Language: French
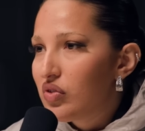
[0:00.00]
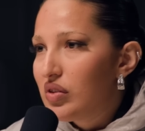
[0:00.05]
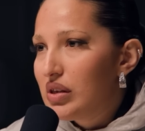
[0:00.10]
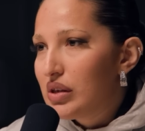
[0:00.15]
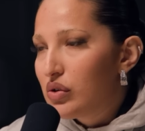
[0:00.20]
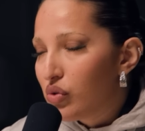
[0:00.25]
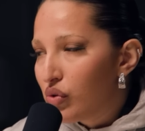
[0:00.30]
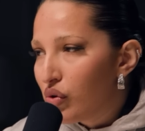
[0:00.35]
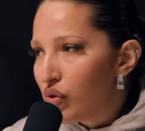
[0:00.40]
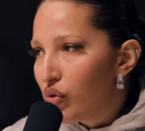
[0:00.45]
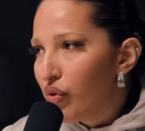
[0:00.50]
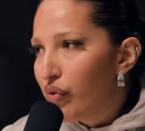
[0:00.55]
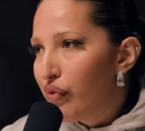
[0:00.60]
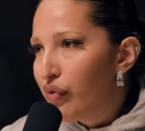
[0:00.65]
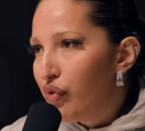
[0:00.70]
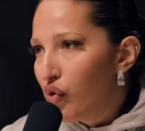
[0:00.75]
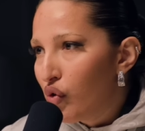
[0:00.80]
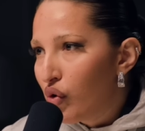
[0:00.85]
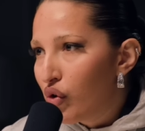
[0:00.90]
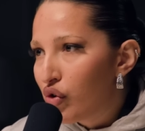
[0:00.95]
c'est que le
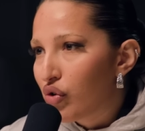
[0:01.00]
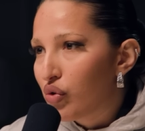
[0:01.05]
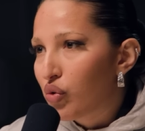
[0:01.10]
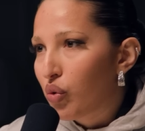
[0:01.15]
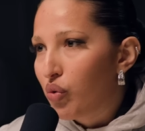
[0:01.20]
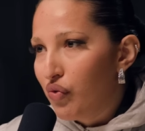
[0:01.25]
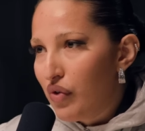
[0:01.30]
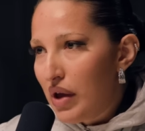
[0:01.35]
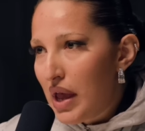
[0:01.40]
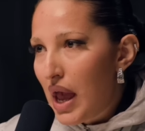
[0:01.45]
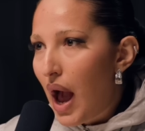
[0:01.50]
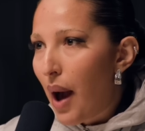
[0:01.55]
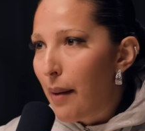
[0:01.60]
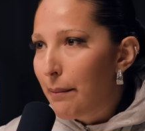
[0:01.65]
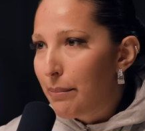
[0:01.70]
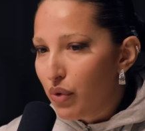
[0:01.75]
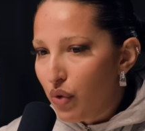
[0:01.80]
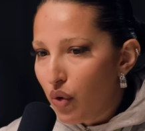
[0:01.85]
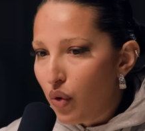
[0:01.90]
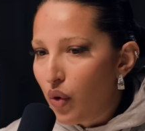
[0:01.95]
flow, je trouvais un
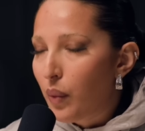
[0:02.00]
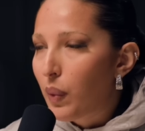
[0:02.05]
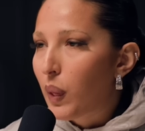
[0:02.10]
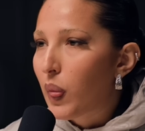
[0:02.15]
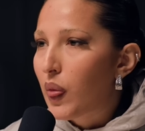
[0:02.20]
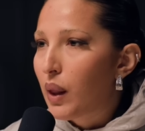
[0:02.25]
peu